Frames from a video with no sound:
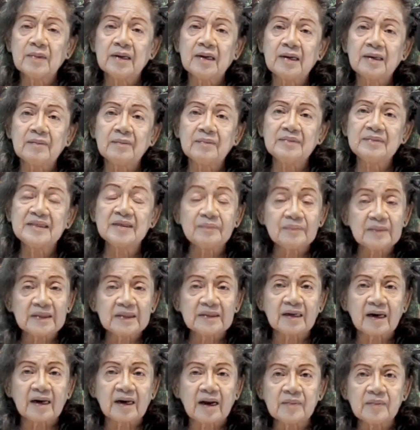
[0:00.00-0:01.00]
sa mga
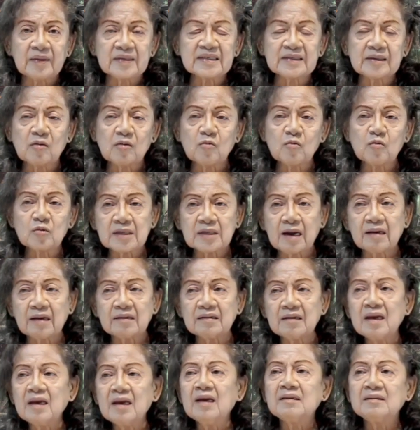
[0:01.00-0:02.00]
jeepney drivers na kung
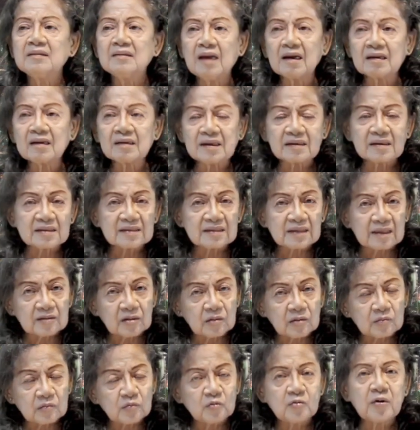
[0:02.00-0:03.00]
saan
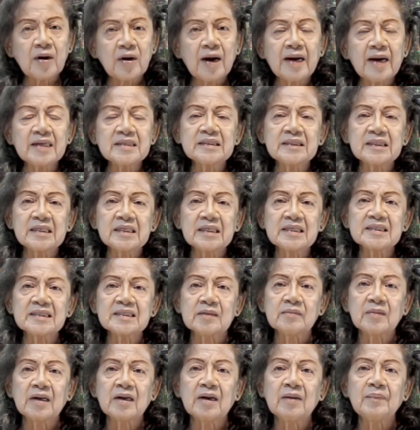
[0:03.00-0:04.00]
nakikisalamuha
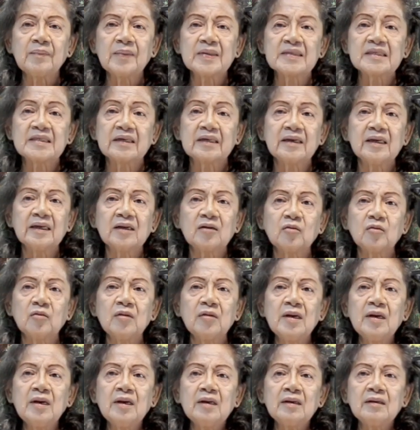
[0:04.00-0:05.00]
siya sa mga
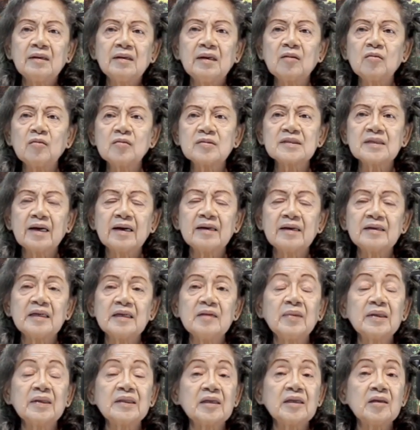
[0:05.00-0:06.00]
pasahero na kung
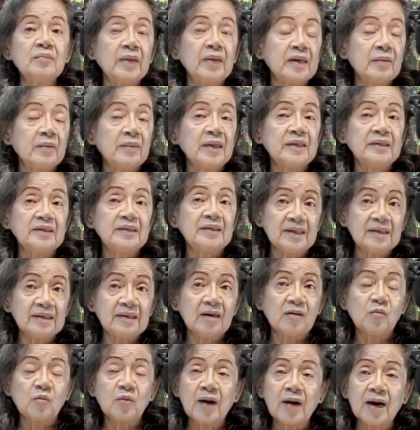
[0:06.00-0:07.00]
saan iba't iba
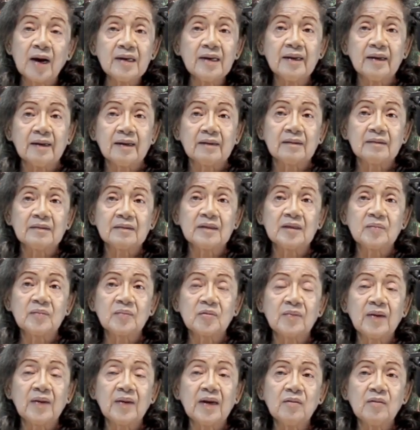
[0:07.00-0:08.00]
naman din ang ugali.
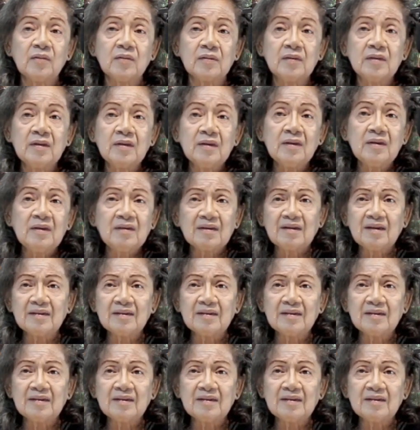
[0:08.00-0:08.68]
Hindi po ba?